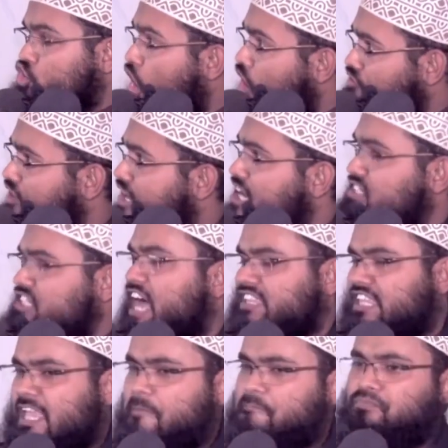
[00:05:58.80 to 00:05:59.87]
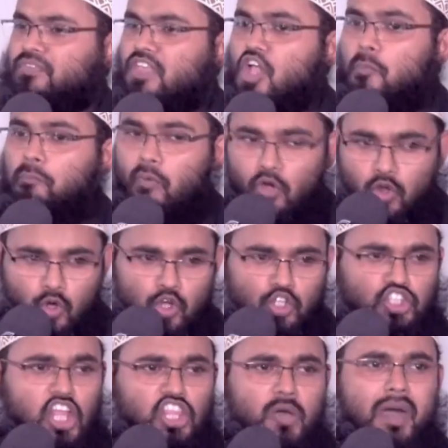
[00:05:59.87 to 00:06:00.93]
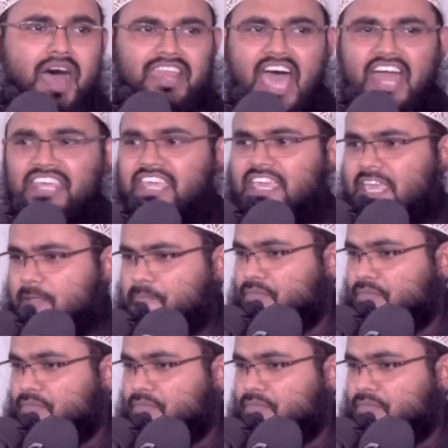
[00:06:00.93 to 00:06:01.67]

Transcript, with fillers: সতী সাদী পুরুষ অথবা নারী